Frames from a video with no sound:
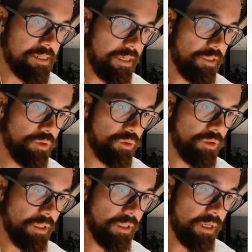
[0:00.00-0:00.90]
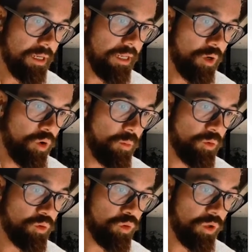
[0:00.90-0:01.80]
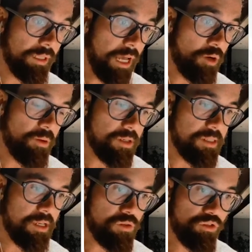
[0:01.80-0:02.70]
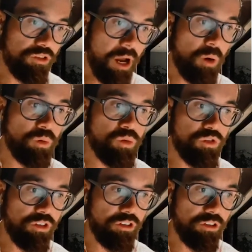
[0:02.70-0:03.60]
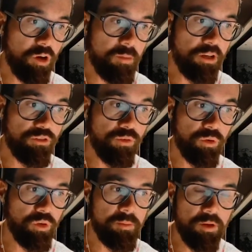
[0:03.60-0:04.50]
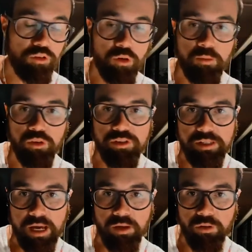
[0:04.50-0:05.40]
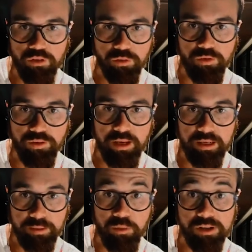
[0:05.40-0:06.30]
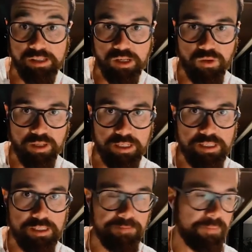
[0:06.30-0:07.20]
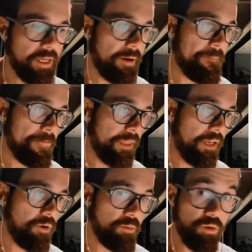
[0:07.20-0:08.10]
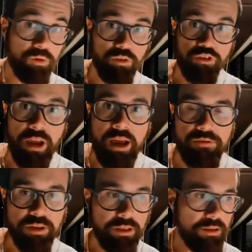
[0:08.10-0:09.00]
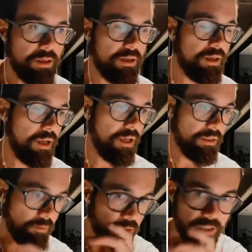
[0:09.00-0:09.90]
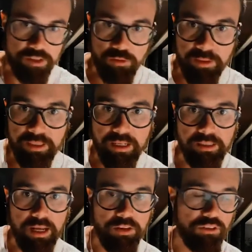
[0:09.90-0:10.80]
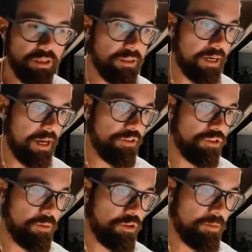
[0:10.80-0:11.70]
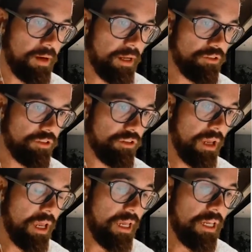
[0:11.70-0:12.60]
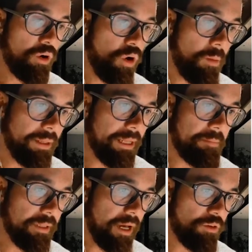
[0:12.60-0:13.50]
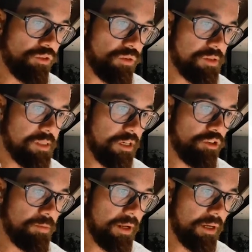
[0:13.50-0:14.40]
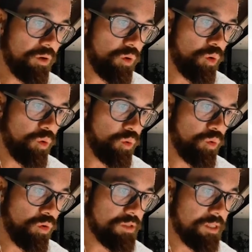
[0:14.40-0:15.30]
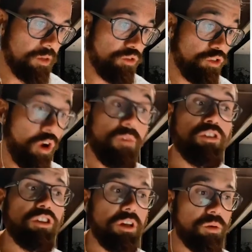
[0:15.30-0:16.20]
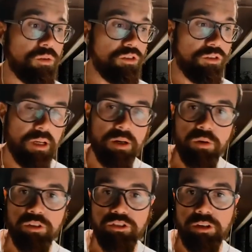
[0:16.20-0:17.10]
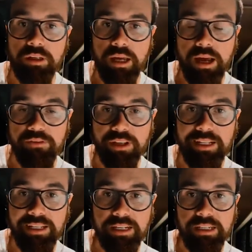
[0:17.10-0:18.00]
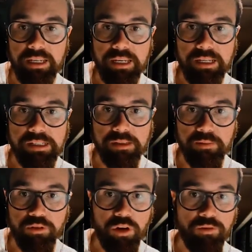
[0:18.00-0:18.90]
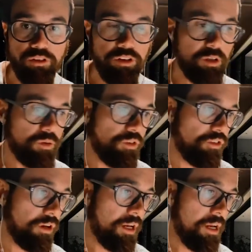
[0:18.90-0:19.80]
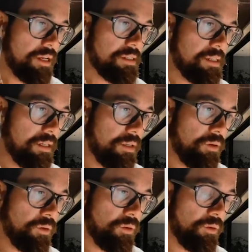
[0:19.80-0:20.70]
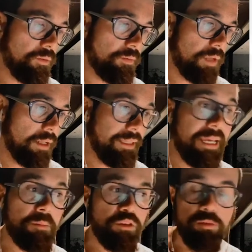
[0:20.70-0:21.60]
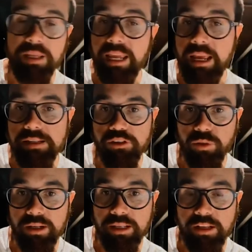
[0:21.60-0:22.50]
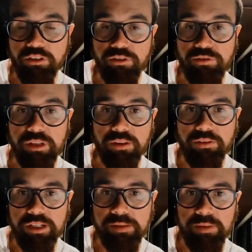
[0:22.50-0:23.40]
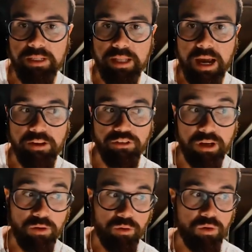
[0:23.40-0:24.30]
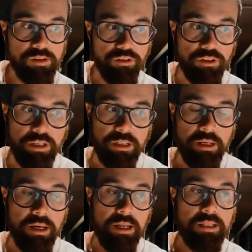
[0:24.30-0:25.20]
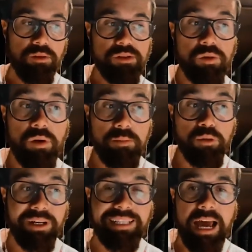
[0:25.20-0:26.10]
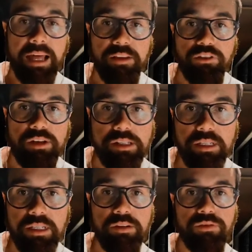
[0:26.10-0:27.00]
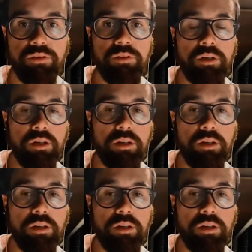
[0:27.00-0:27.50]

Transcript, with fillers: dessa leitura. Né? Como tornar o processo de autossugestão mais fluido e menos robotizado, que eu já vou falar que processo é esse, tá? Que é um ponto-chave aí da, da mudança de mentalidade que ele traz, de algumas práticas. E como adaptar os conceitos para o conceito de novos ricos, né? onde a verdadeira riqueza para os novos ricos são é, tempo, experiências, qualidade de vida, flexibilidade, que eram coisas que não são abordadas nesse livro